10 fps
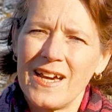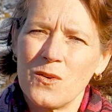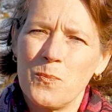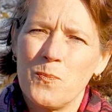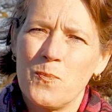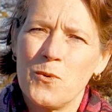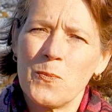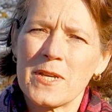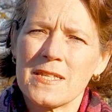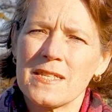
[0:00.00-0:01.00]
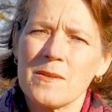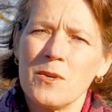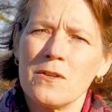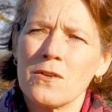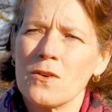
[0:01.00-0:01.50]
Alors plus
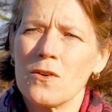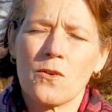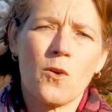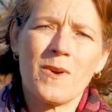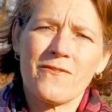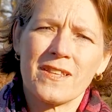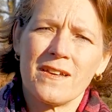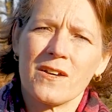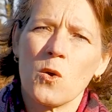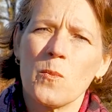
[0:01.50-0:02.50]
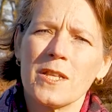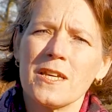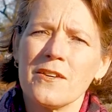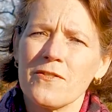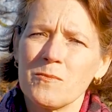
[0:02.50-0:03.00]
précisément, euh, comment va-t-elle
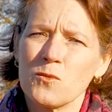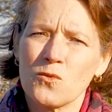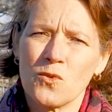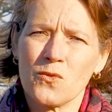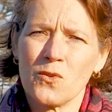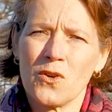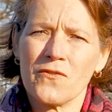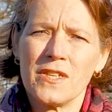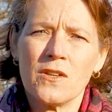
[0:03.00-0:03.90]
accompagner les femmes tout au long de leur vie